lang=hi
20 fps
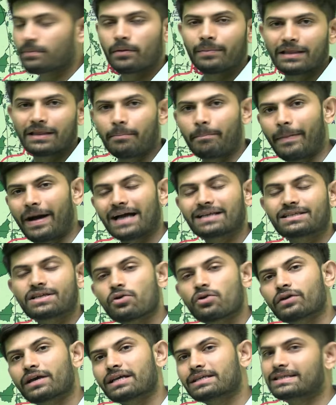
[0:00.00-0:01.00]
मतलब पांच है
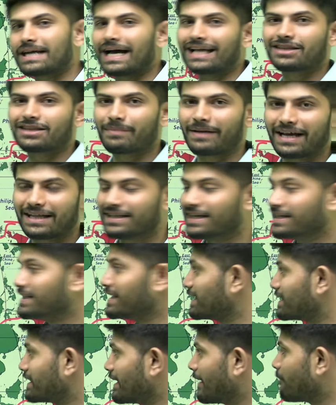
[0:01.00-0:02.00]
उनके सात बना दिए
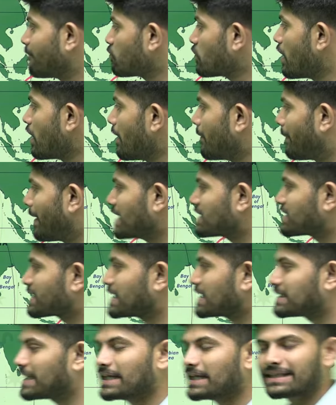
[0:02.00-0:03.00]
जाते हैं पांच
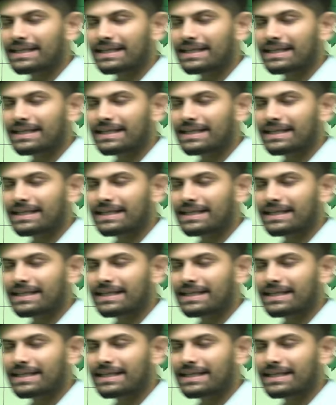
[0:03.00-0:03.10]
के साथ